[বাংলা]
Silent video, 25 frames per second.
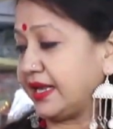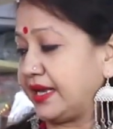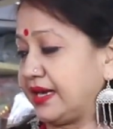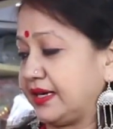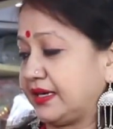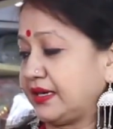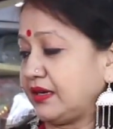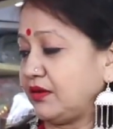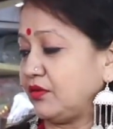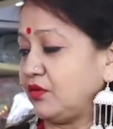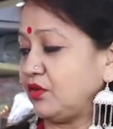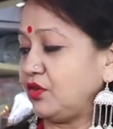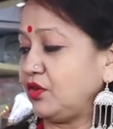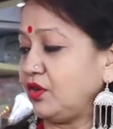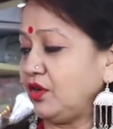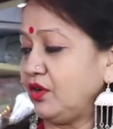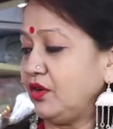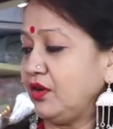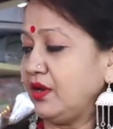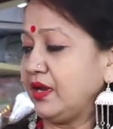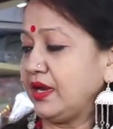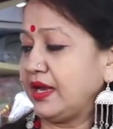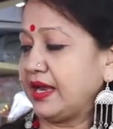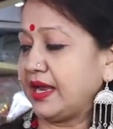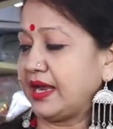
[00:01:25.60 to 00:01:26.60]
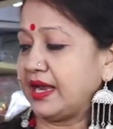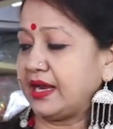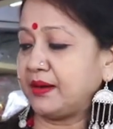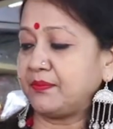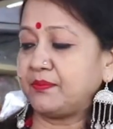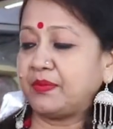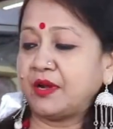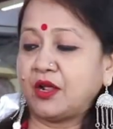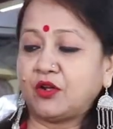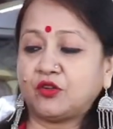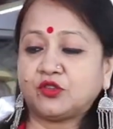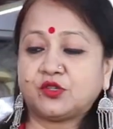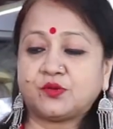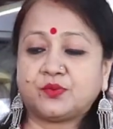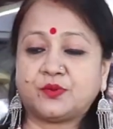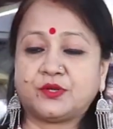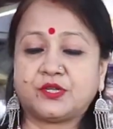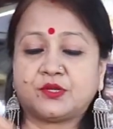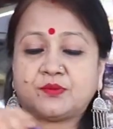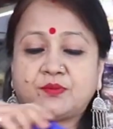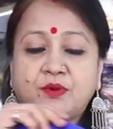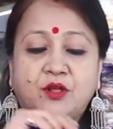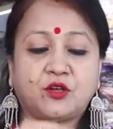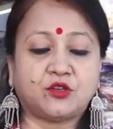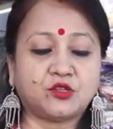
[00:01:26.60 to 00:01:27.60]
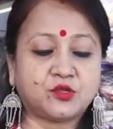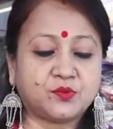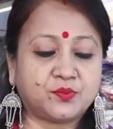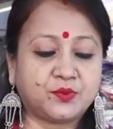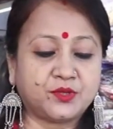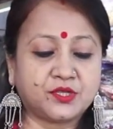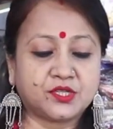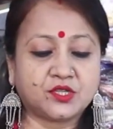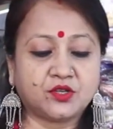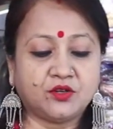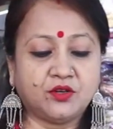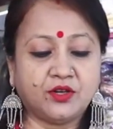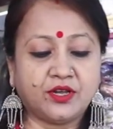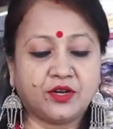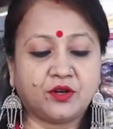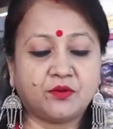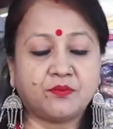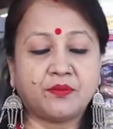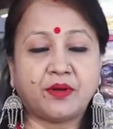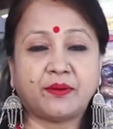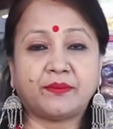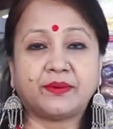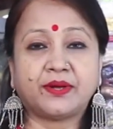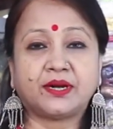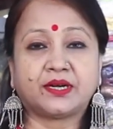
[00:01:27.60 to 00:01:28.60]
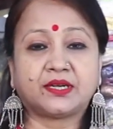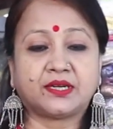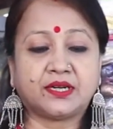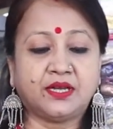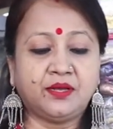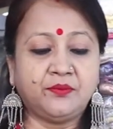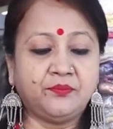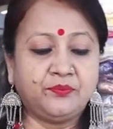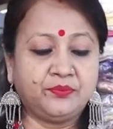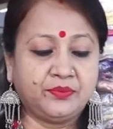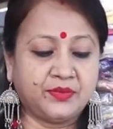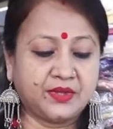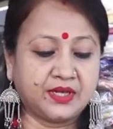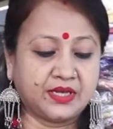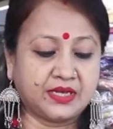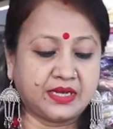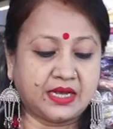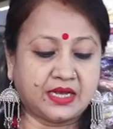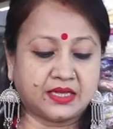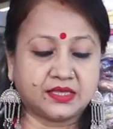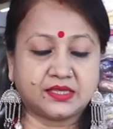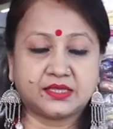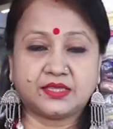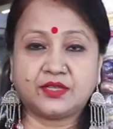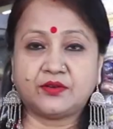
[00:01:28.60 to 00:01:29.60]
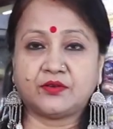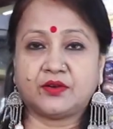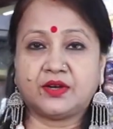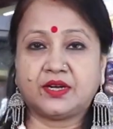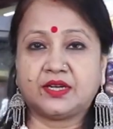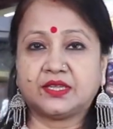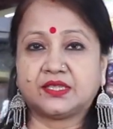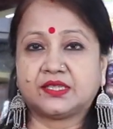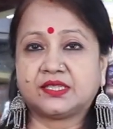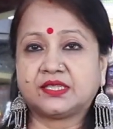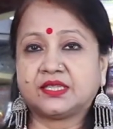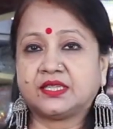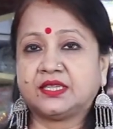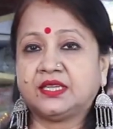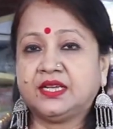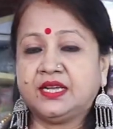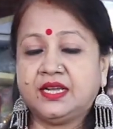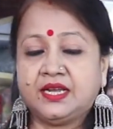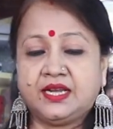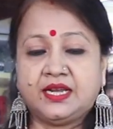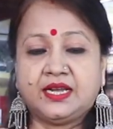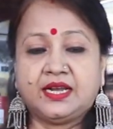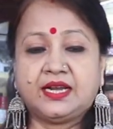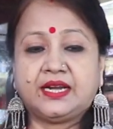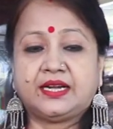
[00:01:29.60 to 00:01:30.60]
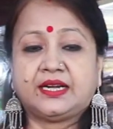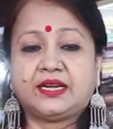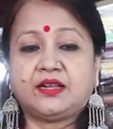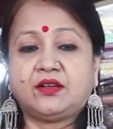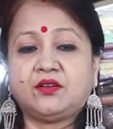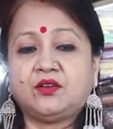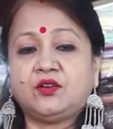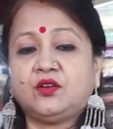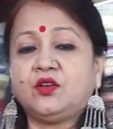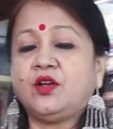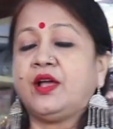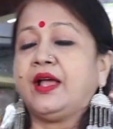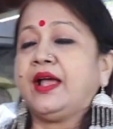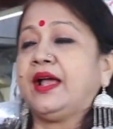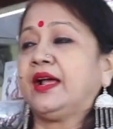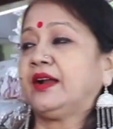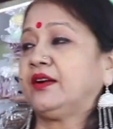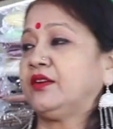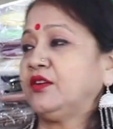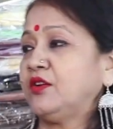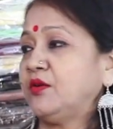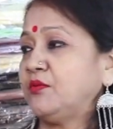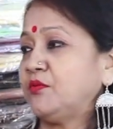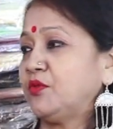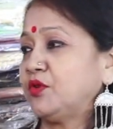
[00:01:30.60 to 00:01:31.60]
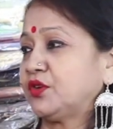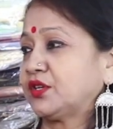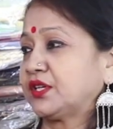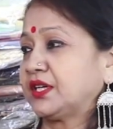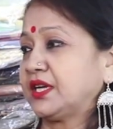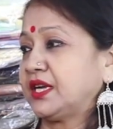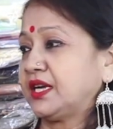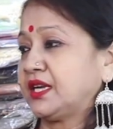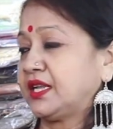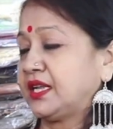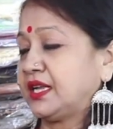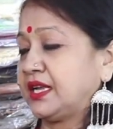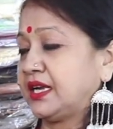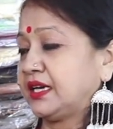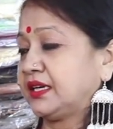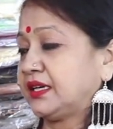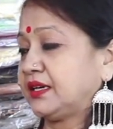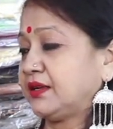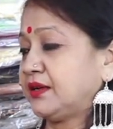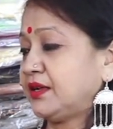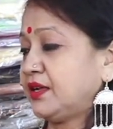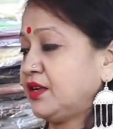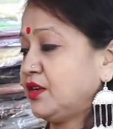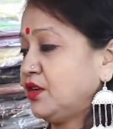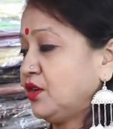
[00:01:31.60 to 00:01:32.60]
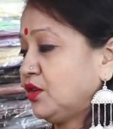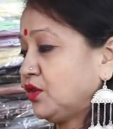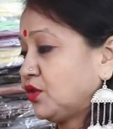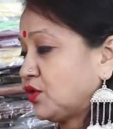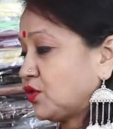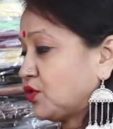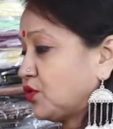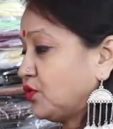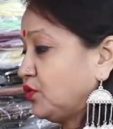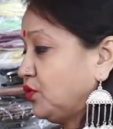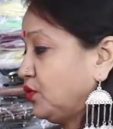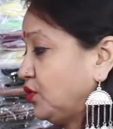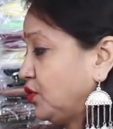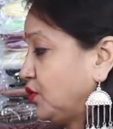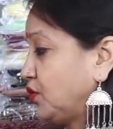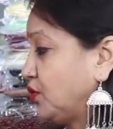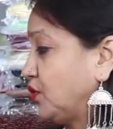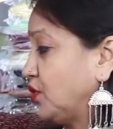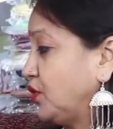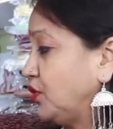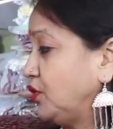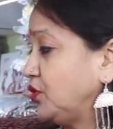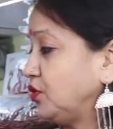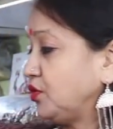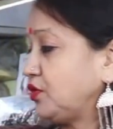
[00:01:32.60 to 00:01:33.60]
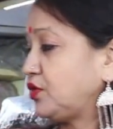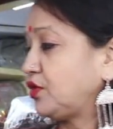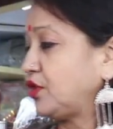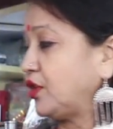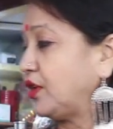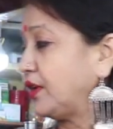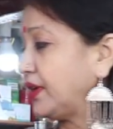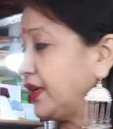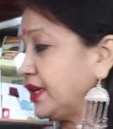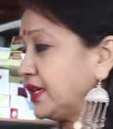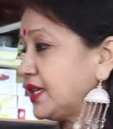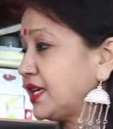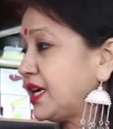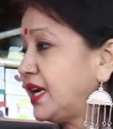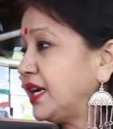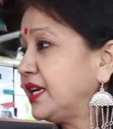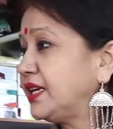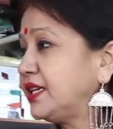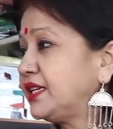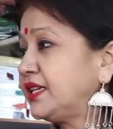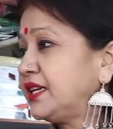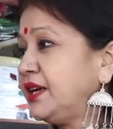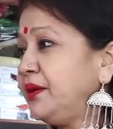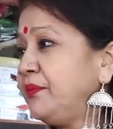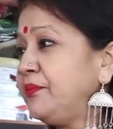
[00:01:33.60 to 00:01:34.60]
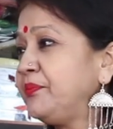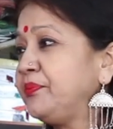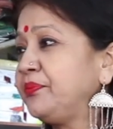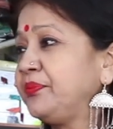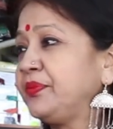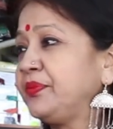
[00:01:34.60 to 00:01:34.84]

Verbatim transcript: আর এটা হলো এর ব্লাউজ পিস ব্লাউজ পিসেও এরমভাবে একটা কাজ দেওয়া আছে এটা হলো এক নম্বর শাড়ি একটা সুন্দর হলুদ রঙের শাড়িটা